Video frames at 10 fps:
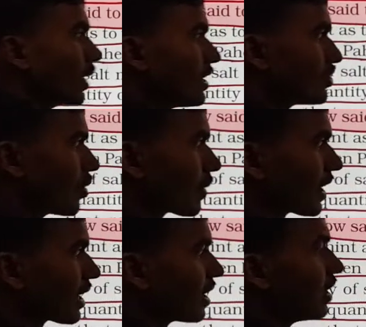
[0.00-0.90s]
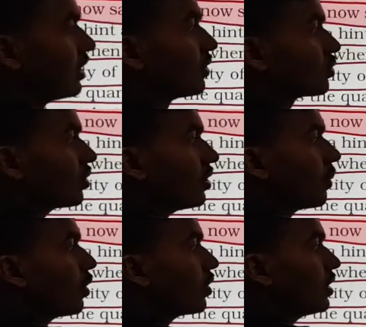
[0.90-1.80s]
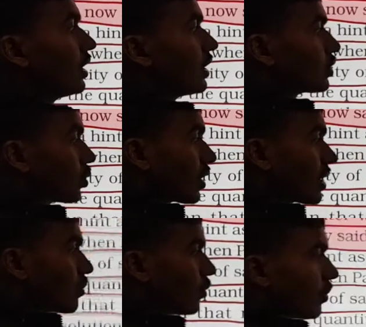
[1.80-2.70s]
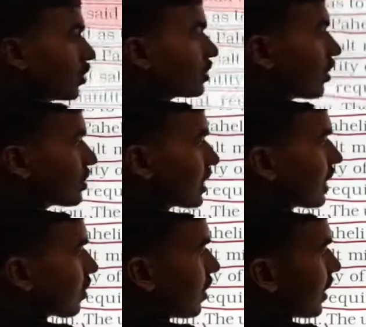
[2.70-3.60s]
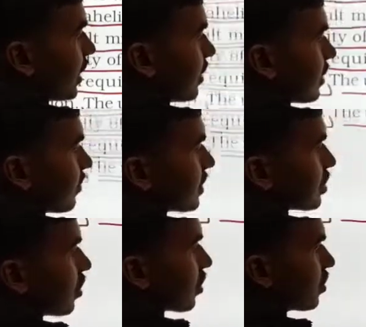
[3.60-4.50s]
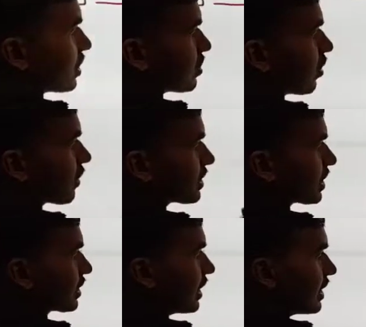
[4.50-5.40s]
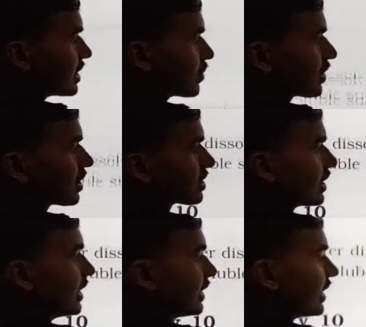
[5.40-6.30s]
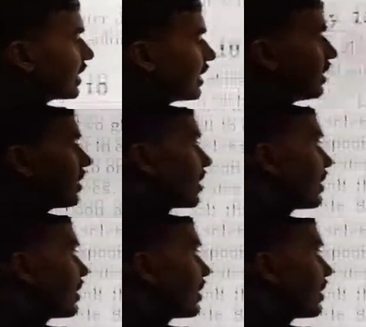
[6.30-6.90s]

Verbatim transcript: पूरा डिजोल्व रहेगा तो हम लोग थोड़ा बहुत और ज़्यादा क्वांटिटी में सोल्ट को डिजोल्व कर सकते हैं इस मेथड से हीटिंग के